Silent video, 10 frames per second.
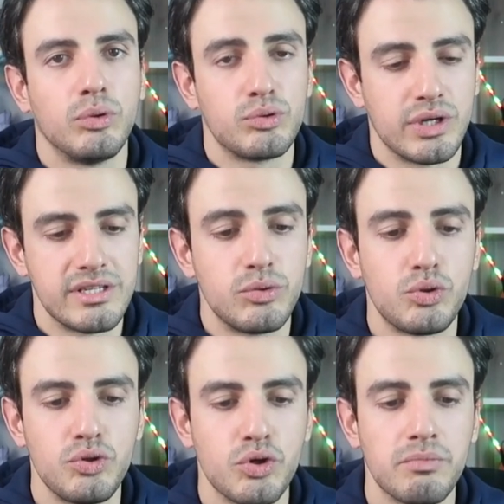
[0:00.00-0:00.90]
olacağınızı
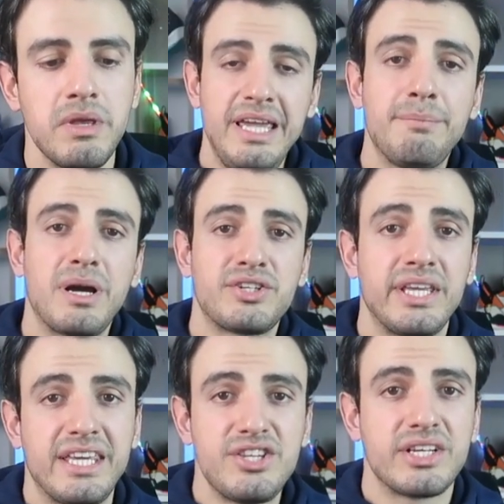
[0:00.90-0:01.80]
düşünüyorum. İlk başta
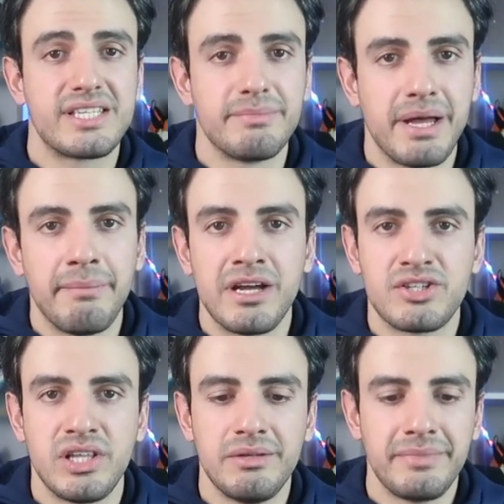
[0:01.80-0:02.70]
ikinci kısımdan
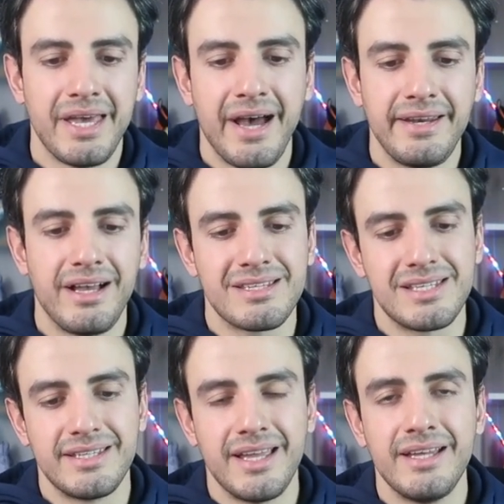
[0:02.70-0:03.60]
başlayalım. Yani
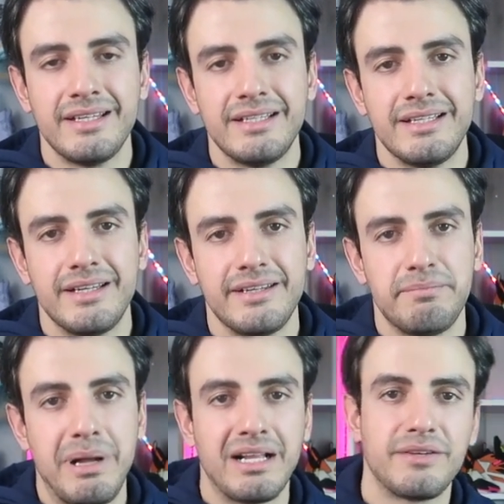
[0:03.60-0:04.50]
aslında
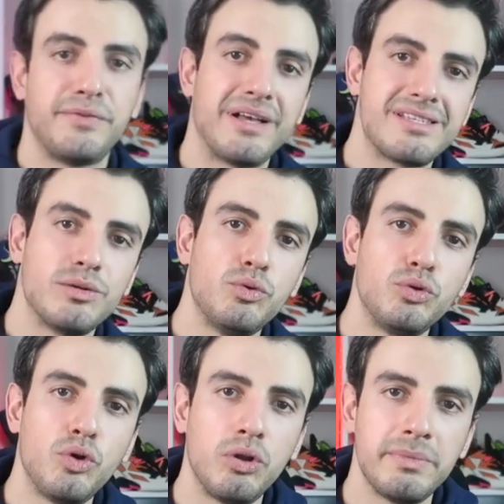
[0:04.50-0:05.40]
belki fazla uygun
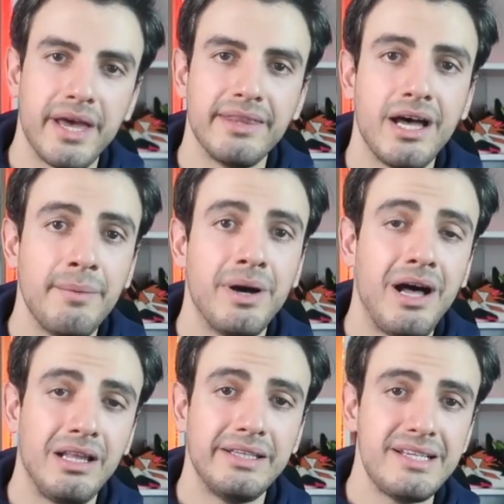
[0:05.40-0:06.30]
olmayan ama
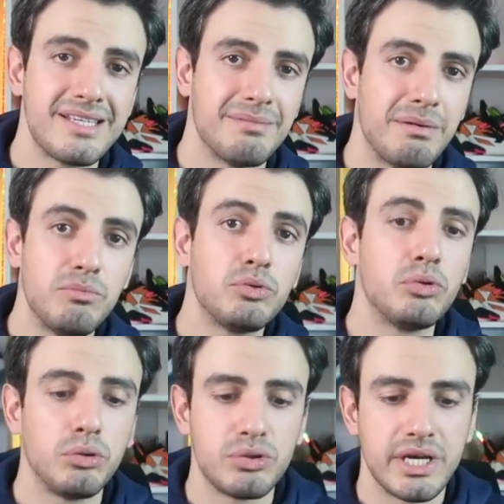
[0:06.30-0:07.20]
aldığınız zaman mutlu
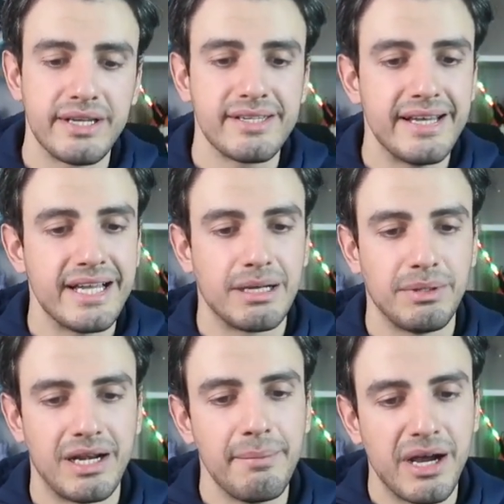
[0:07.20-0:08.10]
olacağınız
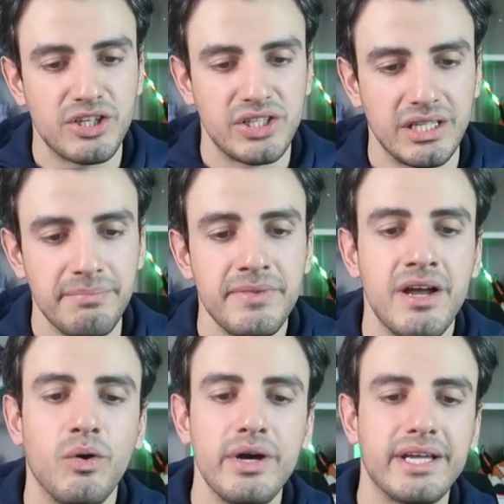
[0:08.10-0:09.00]
ayakkabılarla başlayalım.
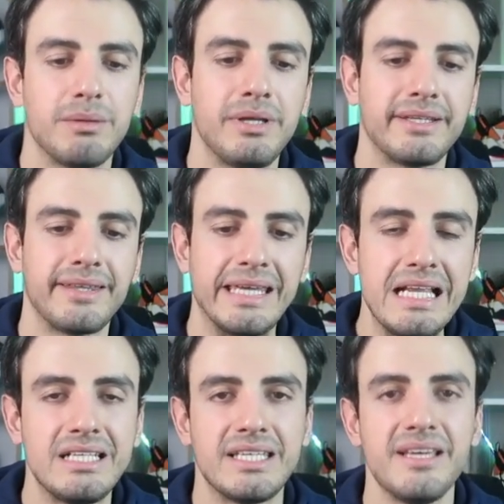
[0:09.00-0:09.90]
O ayakkabılardan
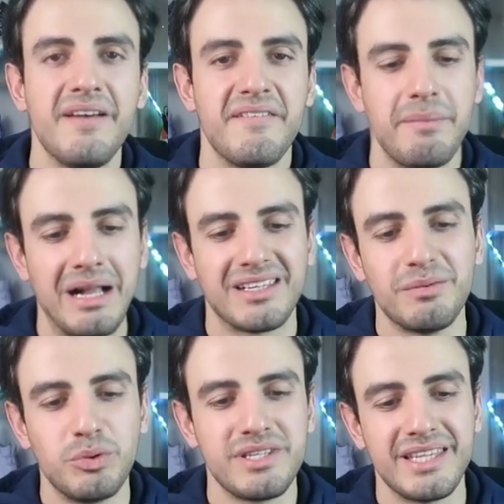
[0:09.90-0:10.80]
ilki ve belki de
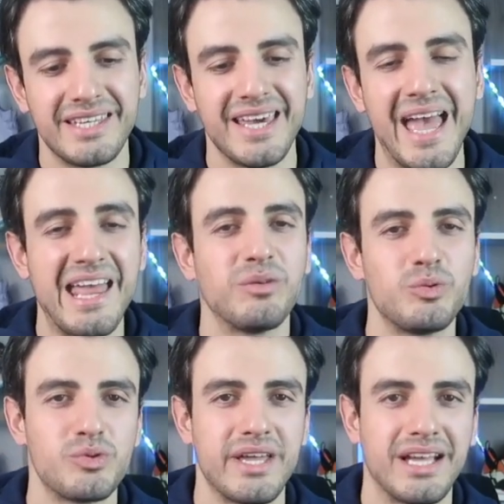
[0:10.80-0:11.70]
bu listedeki en
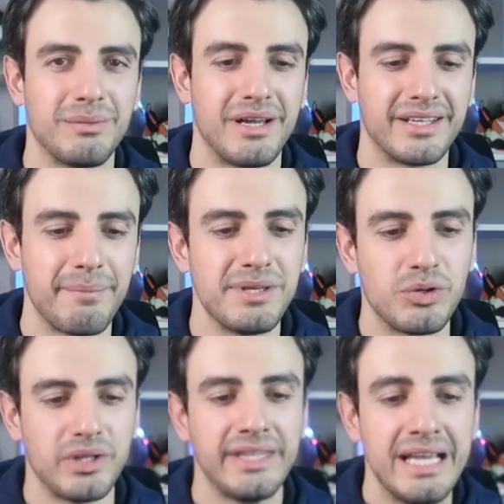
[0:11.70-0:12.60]
ucuz ayakkabılardan biri
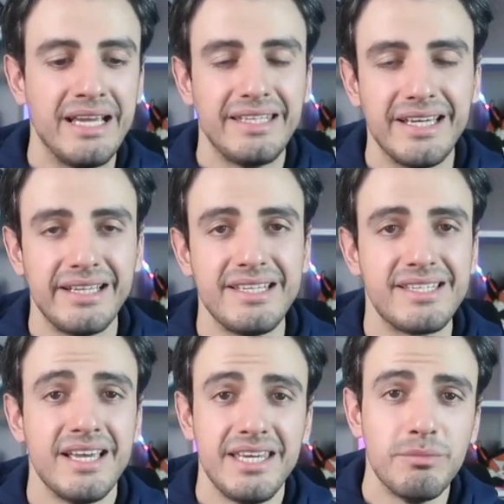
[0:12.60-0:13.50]
olan Yanis
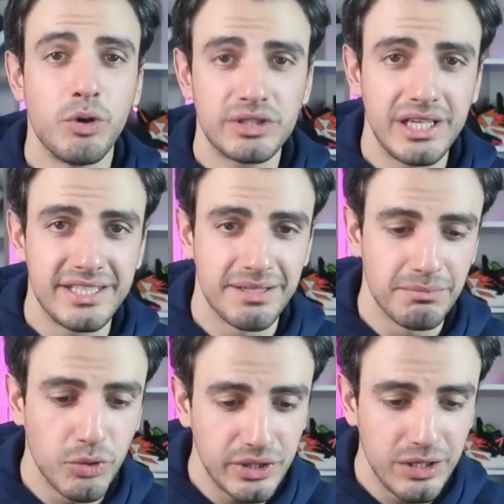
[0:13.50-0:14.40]
Immortality
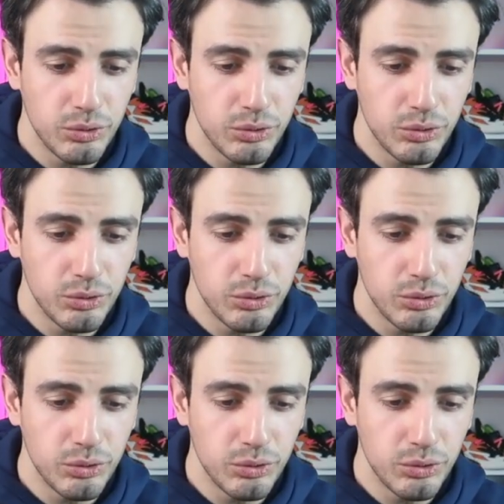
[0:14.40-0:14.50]
modeli